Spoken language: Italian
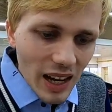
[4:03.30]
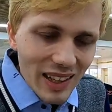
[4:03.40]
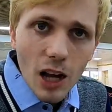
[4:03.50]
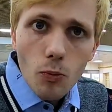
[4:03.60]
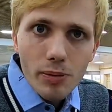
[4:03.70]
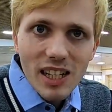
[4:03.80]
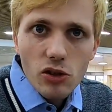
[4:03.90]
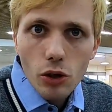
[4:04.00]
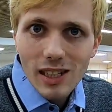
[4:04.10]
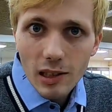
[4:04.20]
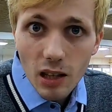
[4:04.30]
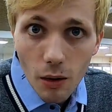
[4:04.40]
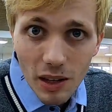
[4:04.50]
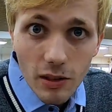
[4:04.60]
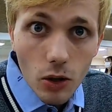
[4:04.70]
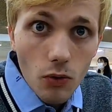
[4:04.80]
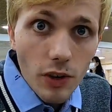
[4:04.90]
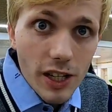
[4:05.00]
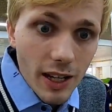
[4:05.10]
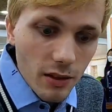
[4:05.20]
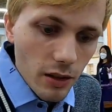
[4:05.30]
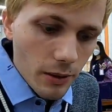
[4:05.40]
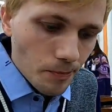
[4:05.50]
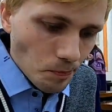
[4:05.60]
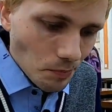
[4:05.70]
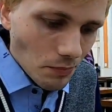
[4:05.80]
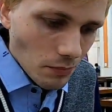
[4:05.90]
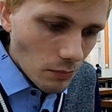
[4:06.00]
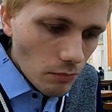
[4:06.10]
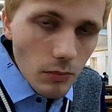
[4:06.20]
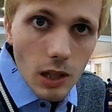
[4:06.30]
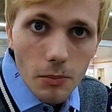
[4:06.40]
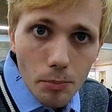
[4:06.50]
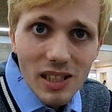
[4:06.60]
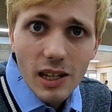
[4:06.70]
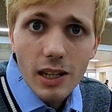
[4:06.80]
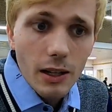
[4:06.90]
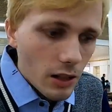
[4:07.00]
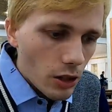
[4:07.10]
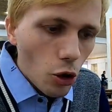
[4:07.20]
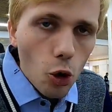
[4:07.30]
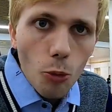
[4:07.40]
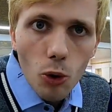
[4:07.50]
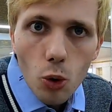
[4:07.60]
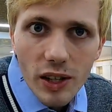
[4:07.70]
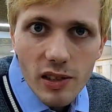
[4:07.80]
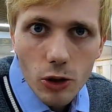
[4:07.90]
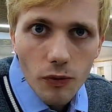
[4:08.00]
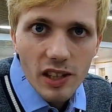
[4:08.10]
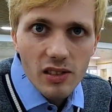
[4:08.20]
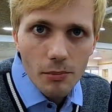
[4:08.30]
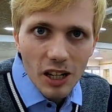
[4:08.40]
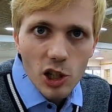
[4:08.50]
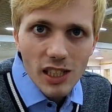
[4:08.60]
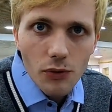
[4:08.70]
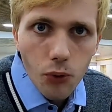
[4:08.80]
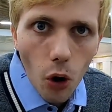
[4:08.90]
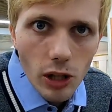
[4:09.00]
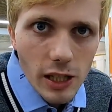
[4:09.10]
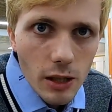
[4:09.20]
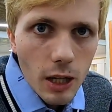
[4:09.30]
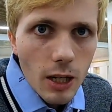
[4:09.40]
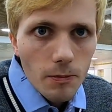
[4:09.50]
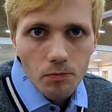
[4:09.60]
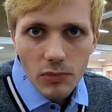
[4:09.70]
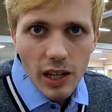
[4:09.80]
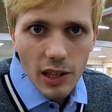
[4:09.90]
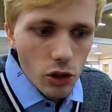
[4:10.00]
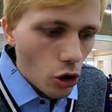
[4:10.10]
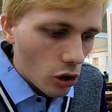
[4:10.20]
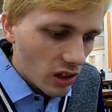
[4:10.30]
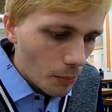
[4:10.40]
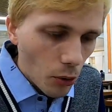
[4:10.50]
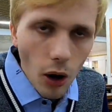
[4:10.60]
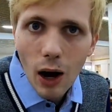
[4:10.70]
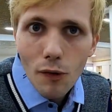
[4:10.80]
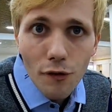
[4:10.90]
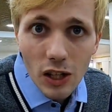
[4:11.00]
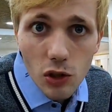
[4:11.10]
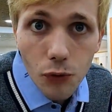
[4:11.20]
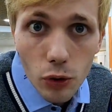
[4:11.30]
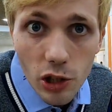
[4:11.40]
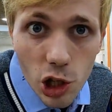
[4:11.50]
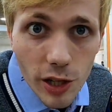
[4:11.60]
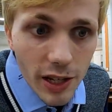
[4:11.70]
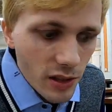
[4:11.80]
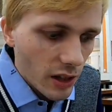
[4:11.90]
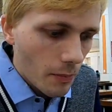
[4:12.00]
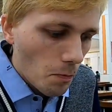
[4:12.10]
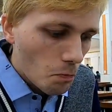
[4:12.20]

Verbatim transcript: ed è un prezzo relativamente conveniente perché io comunque se dovessi mangiare fuori che ne so tipo a un fast food cinese